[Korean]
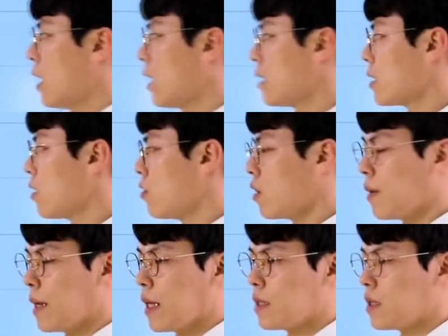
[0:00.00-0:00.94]
하는 경우가
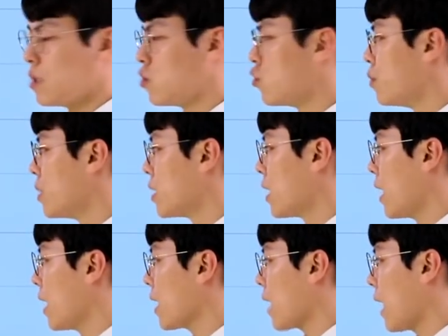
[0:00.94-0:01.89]
많았으니 준비를
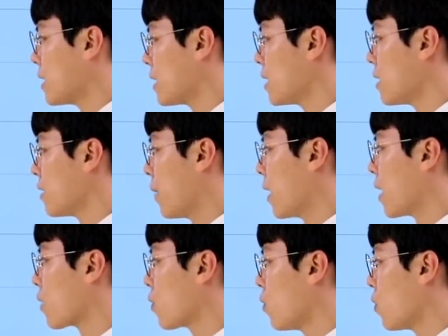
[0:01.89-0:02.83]
해 가시기를
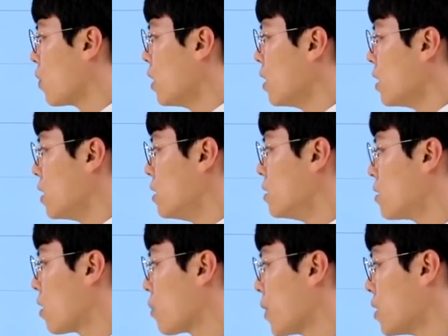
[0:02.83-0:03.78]
바라고 인성